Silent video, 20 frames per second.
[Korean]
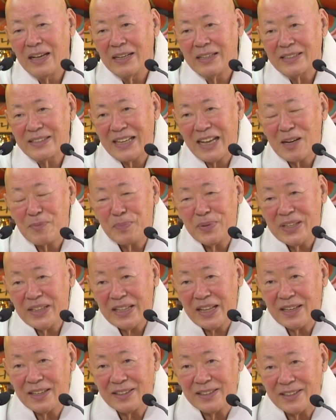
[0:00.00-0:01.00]

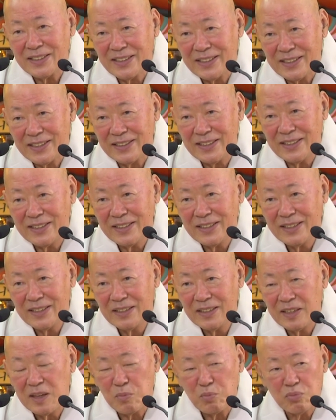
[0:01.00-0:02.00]
살핀다는 뜻이거든.
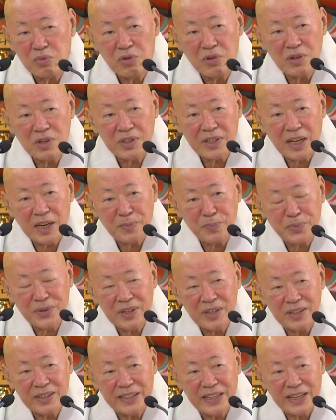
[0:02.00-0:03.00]
뭘
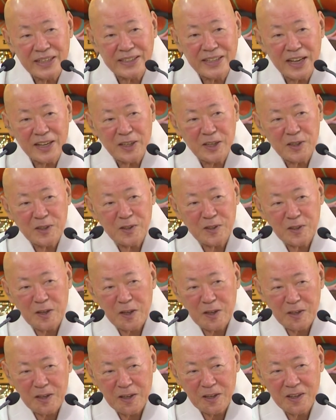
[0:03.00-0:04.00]
살피는 대상이
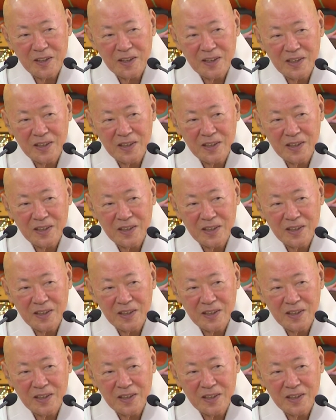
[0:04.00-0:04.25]
있어야 돼.